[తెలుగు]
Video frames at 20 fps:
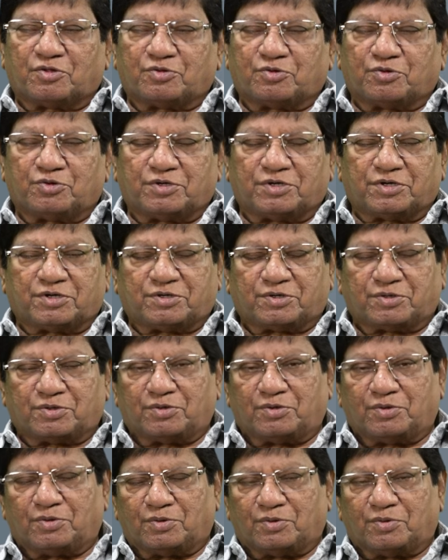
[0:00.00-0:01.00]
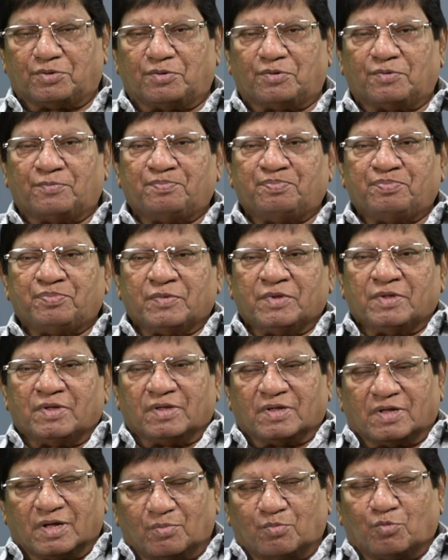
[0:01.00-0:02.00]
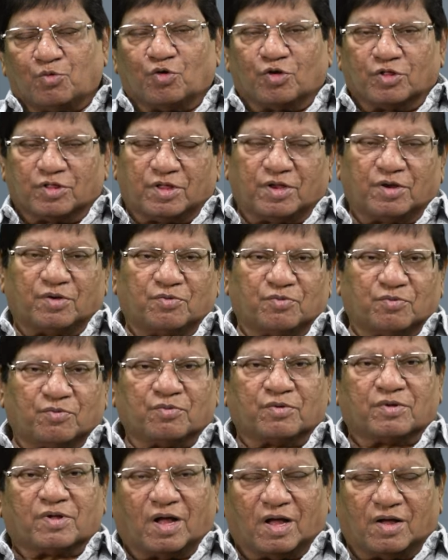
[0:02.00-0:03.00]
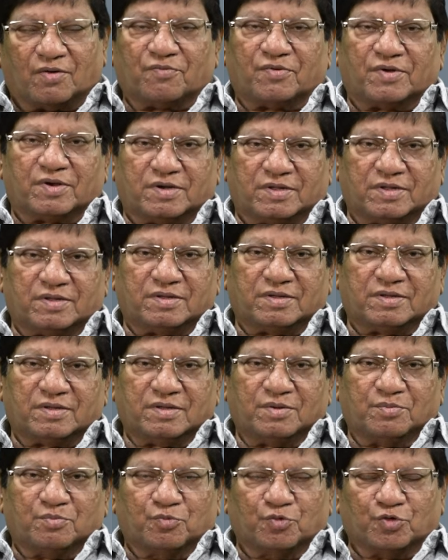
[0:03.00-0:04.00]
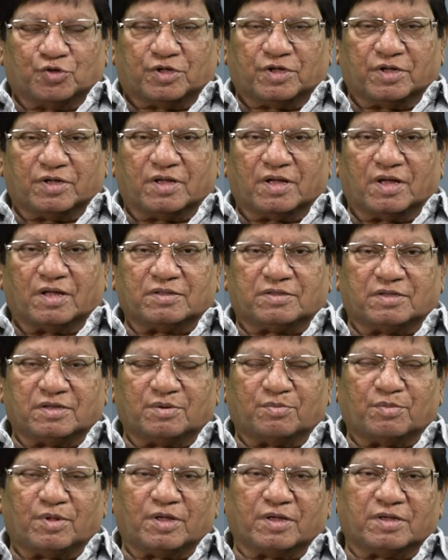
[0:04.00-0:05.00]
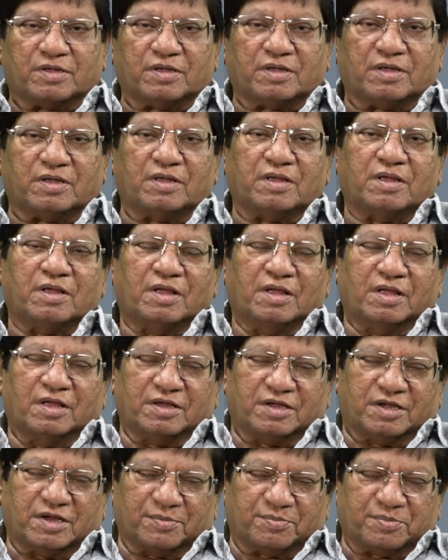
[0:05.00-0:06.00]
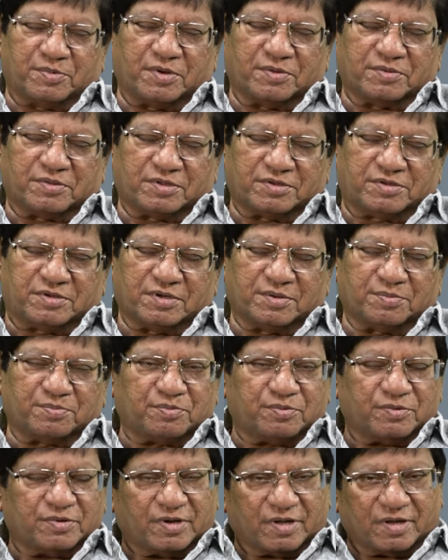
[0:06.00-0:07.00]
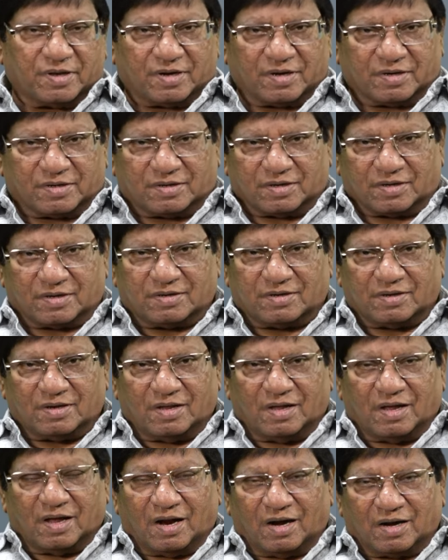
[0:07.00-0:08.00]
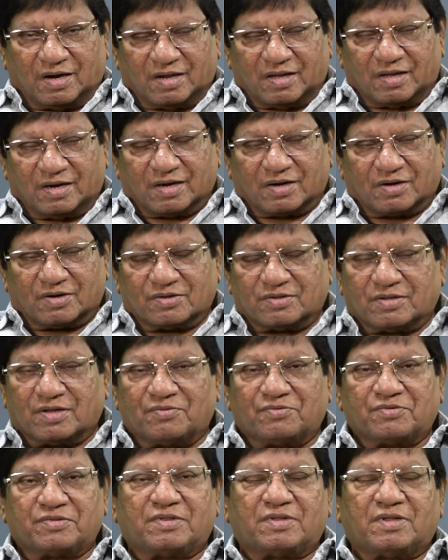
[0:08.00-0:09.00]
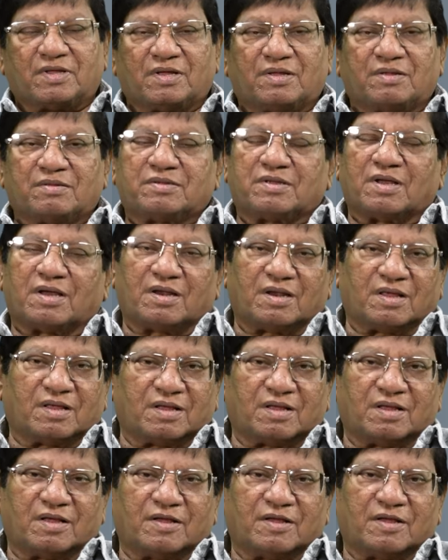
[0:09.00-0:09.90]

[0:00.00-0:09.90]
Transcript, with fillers: అసోసియేషన్లో ఇంకా మూలధనం కావాలి ముఖ్యంగా సినిమాకి కెప్టెన్ ఆఫ్ ద షీప్ డైరెక్టర్ ఆ డైరెక్టర్ సంస్థ చాలా